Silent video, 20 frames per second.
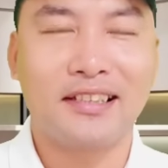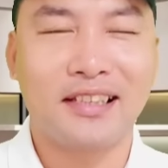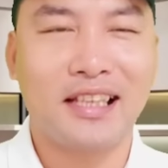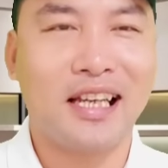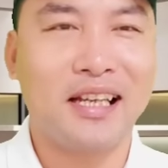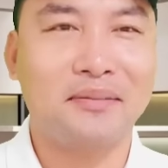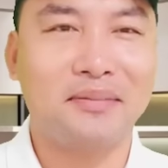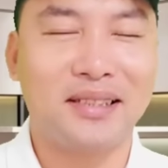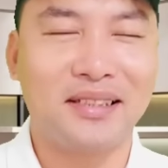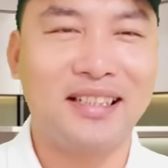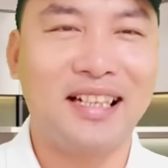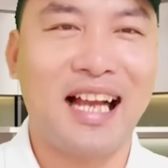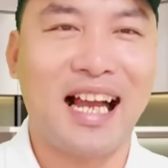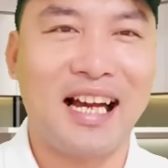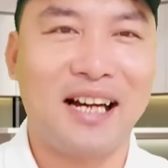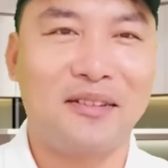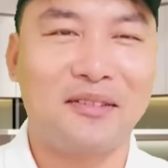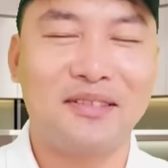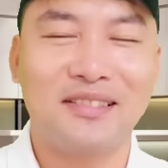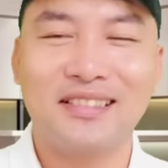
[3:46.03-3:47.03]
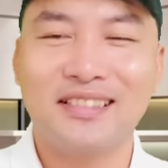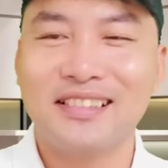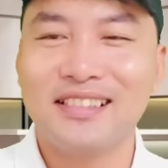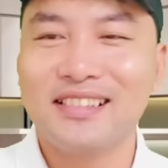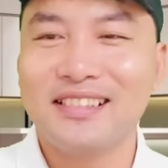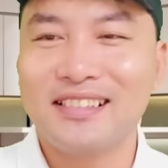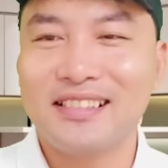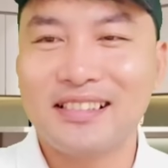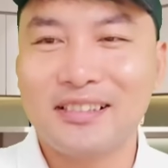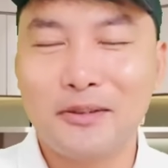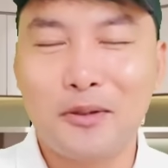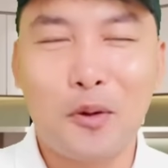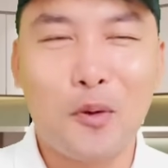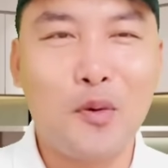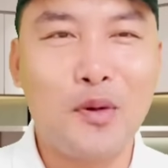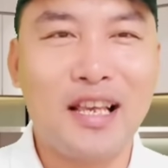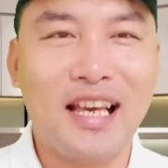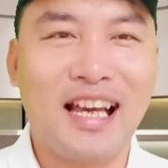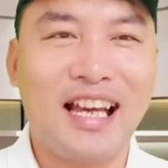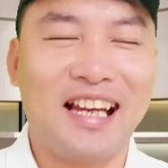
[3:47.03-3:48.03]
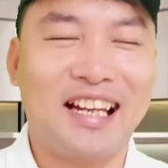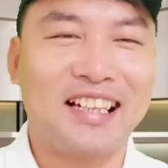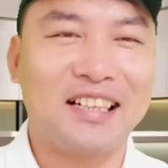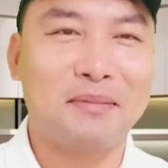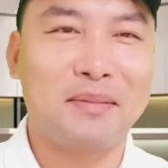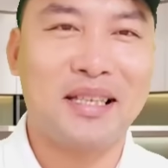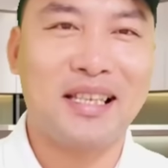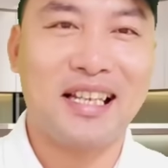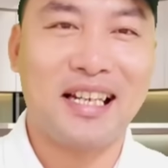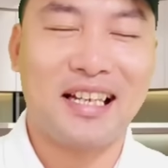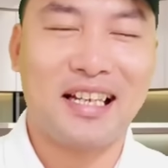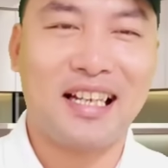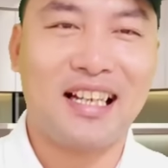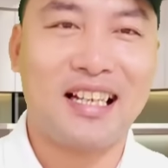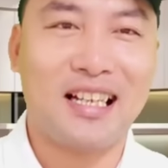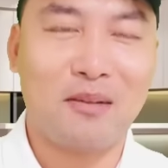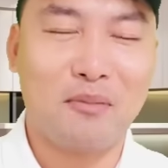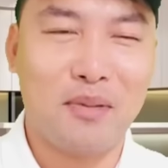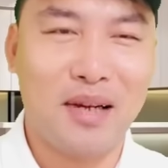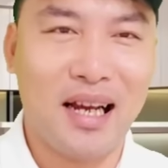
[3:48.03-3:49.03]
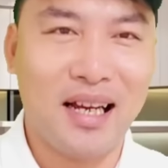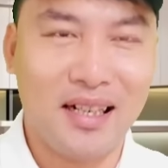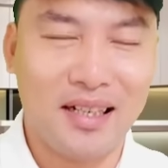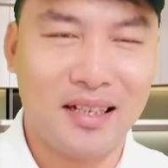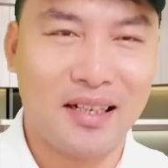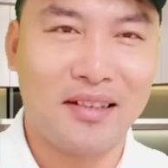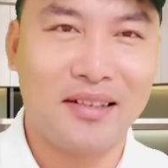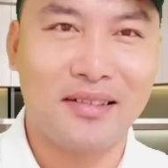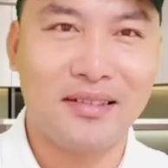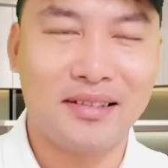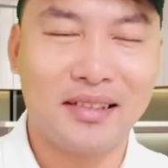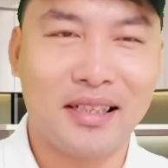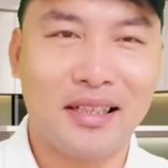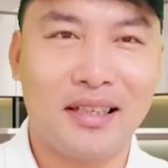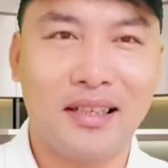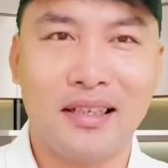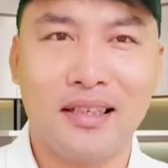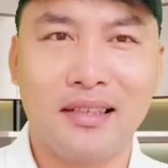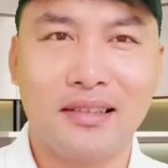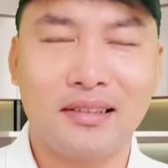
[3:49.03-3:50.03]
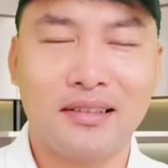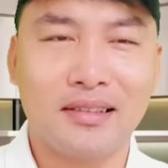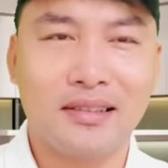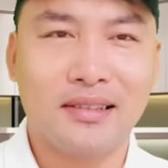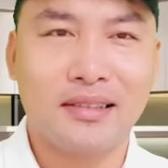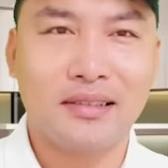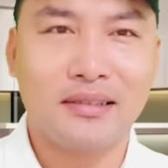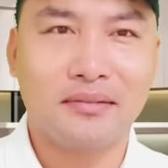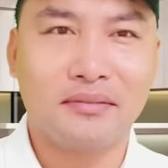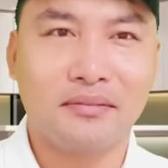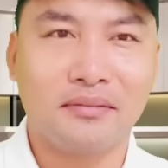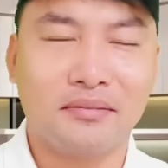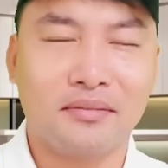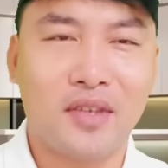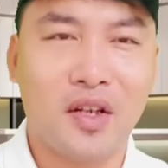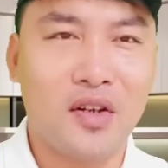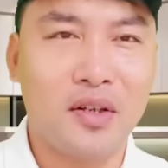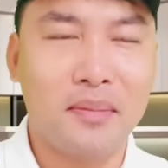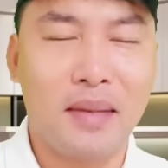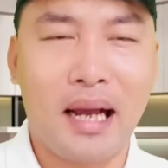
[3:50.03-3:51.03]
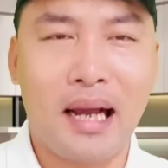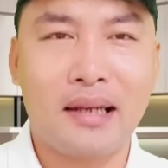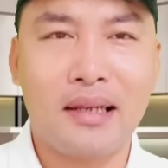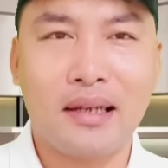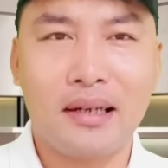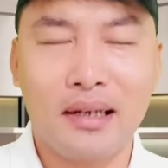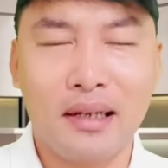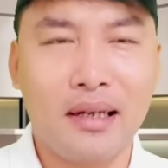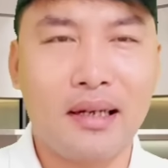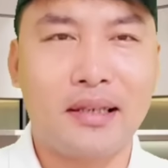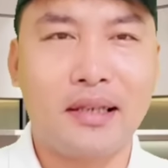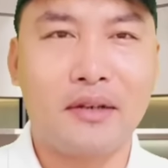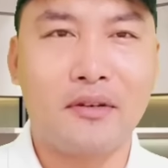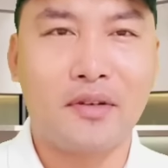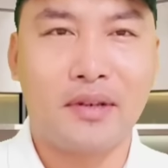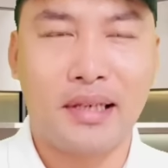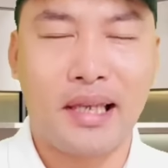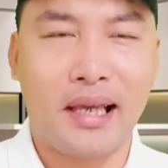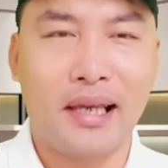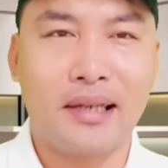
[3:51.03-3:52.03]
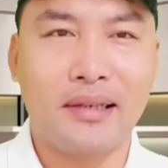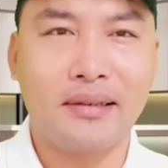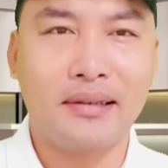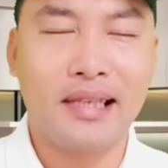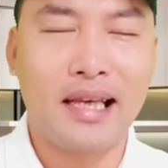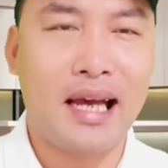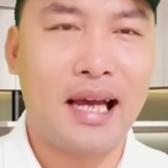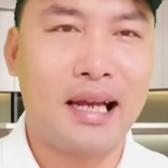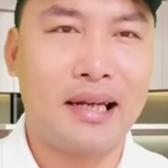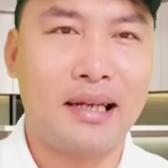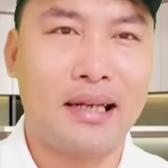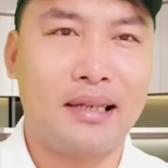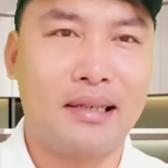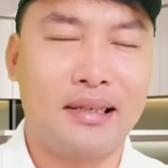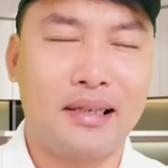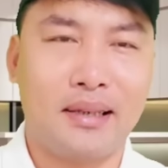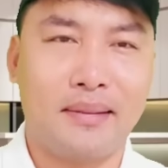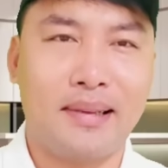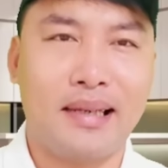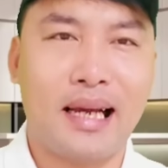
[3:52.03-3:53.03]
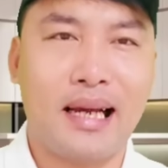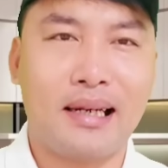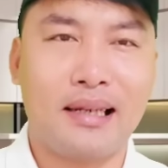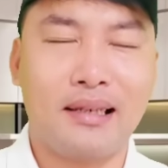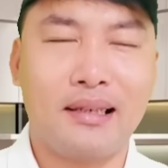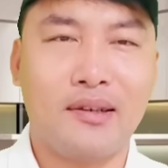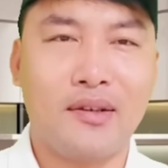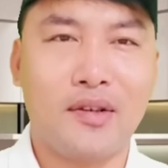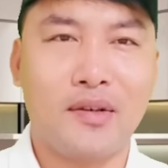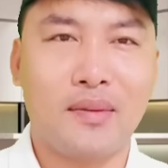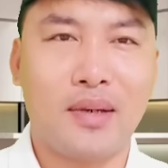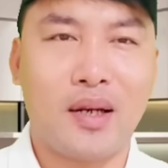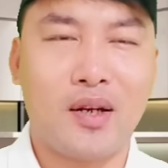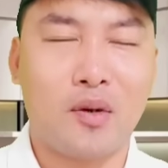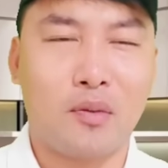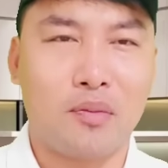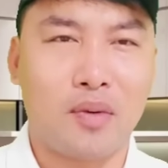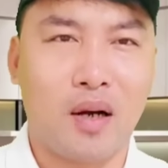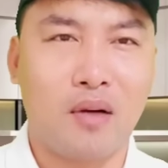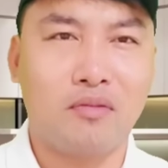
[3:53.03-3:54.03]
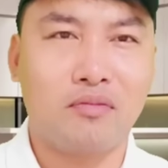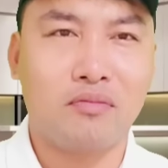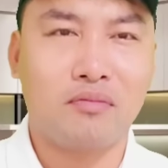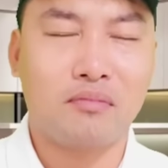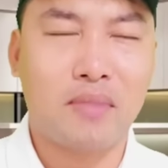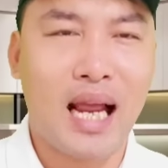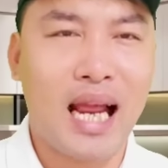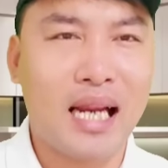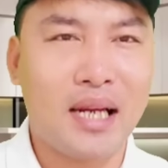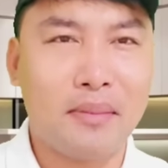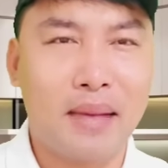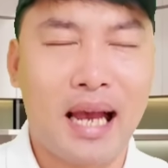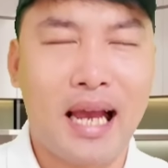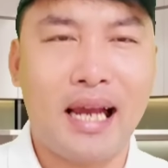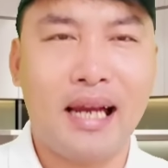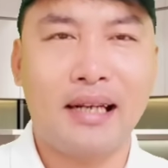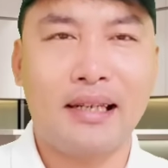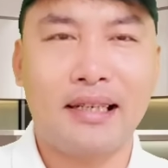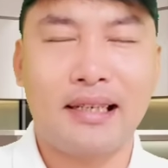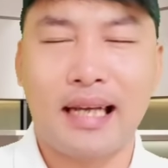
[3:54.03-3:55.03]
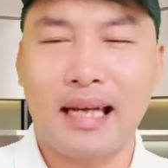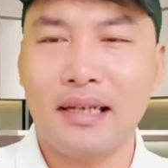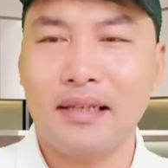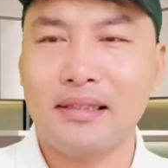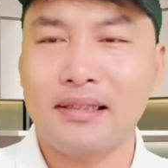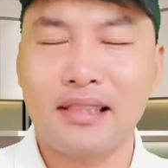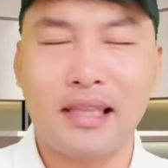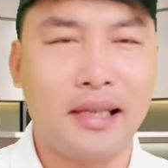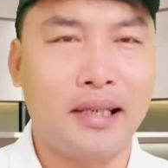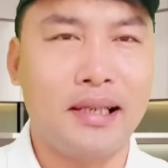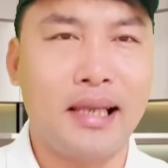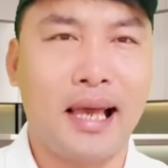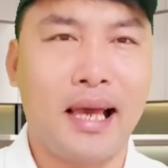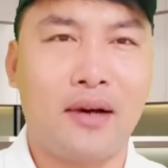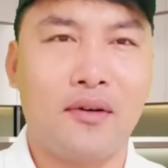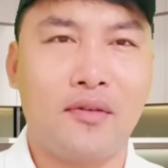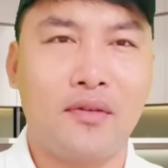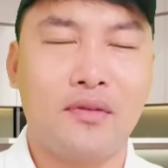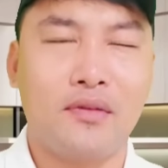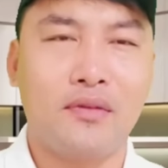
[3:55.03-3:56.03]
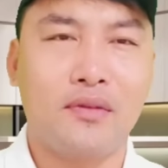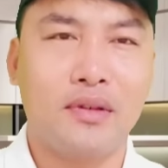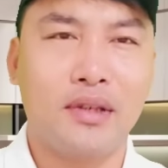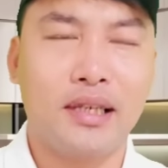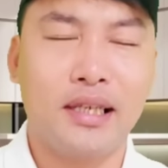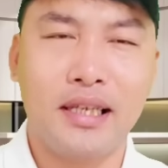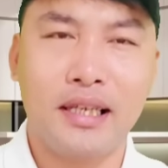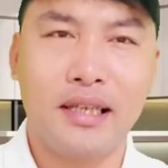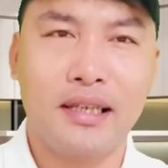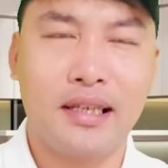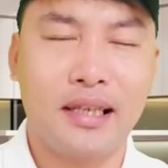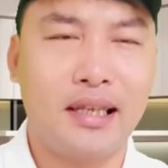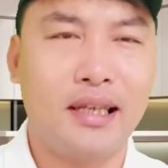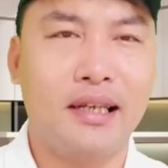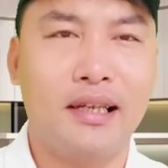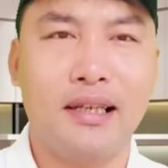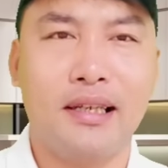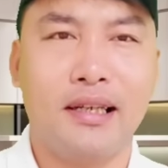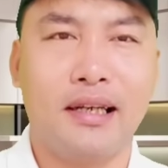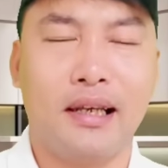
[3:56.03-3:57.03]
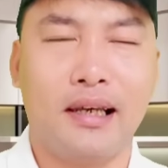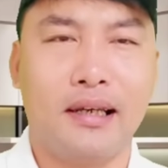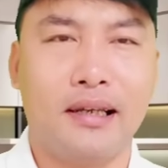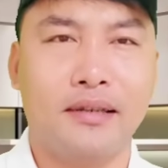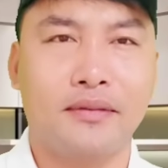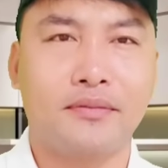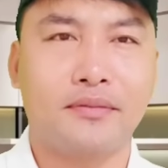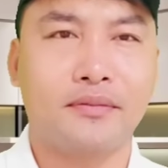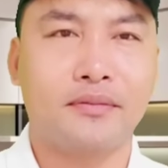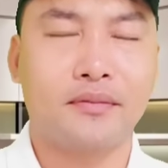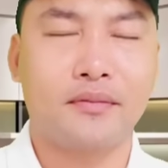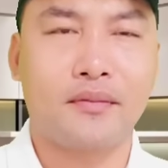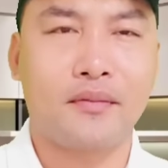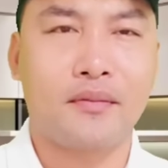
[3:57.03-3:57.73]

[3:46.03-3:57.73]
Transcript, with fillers: tham thư cào cu giang thì bây giờ đang khóc ngất rồi à, đối mặt với rất là nhiều chuyện gia đình và quay ăn nói chung là lục đục máy bay thì cắn xé nhau lia chia lia lịa ừ.